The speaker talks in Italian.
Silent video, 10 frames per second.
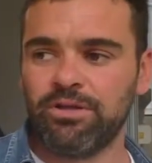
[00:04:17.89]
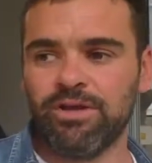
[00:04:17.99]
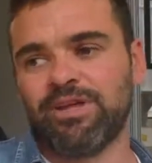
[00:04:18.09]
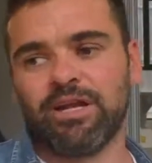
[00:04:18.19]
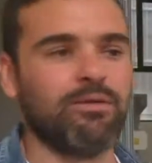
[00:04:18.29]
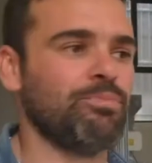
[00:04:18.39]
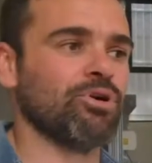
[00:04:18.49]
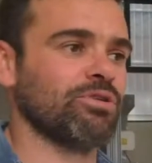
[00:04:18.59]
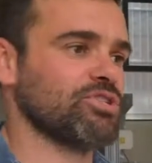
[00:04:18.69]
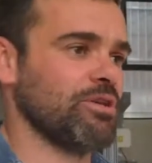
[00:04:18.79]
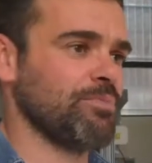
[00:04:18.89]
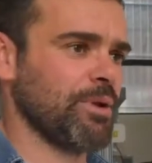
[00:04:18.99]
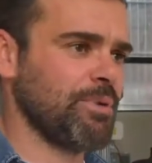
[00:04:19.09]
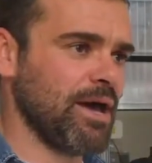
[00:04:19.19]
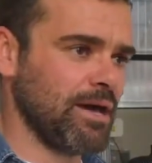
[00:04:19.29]
di avere le porte sempre
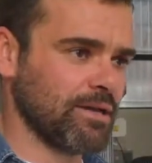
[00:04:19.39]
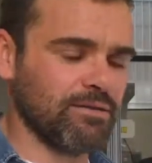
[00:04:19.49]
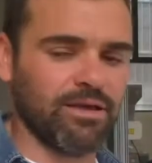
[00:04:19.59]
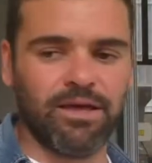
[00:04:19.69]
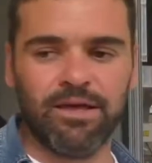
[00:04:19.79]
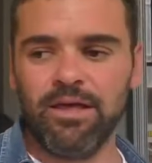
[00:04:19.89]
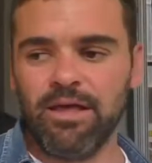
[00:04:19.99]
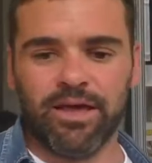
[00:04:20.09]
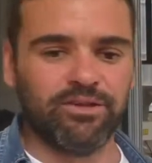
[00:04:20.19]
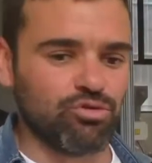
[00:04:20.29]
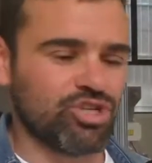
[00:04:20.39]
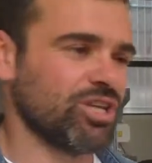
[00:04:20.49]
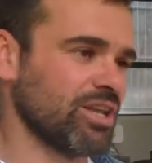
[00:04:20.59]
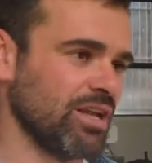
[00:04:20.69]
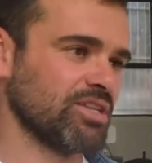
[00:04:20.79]
aperte e di
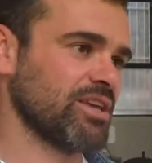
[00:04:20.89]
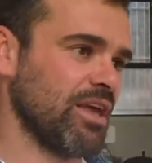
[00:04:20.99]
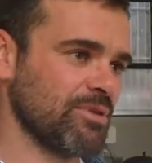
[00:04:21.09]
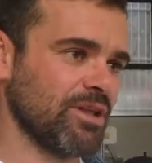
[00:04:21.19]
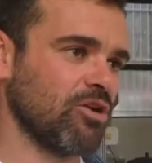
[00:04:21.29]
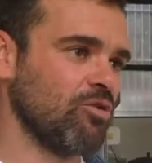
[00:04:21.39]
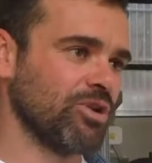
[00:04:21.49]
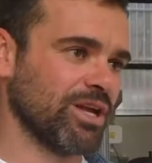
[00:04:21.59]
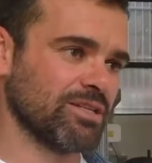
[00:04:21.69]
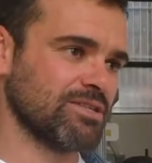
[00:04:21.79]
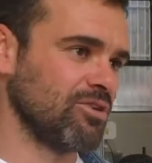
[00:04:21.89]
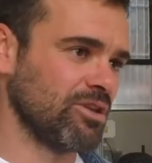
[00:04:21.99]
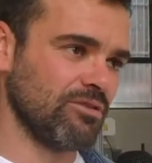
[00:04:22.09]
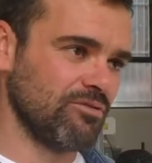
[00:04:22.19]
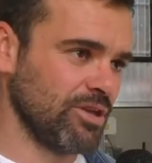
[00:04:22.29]
uscire dagli schemi della comunicazione
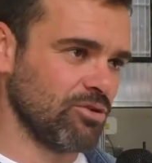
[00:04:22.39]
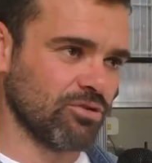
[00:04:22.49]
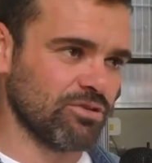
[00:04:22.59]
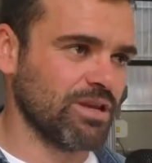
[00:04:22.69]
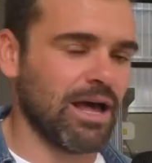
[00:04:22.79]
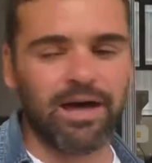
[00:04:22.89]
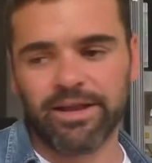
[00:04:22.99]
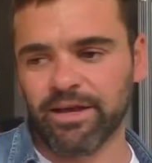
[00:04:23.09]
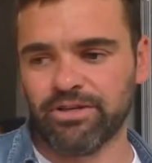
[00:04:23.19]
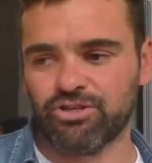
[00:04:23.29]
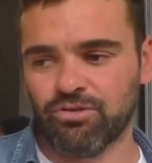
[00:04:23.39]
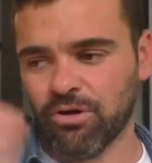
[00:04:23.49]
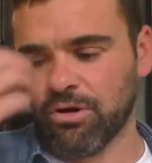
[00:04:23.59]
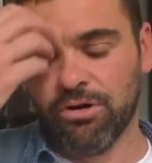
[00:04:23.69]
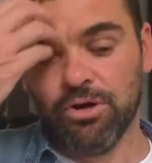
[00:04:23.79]
del vino ordinaria che
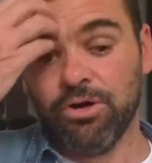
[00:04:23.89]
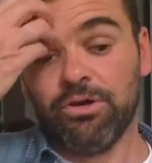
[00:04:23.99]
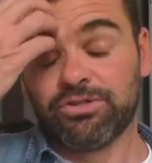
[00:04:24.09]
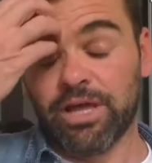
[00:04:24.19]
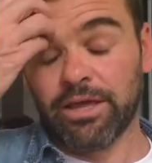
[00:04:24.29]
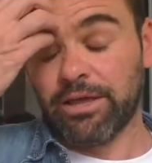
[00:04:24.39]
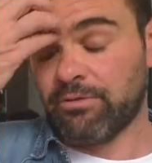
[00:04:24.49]
sono sai,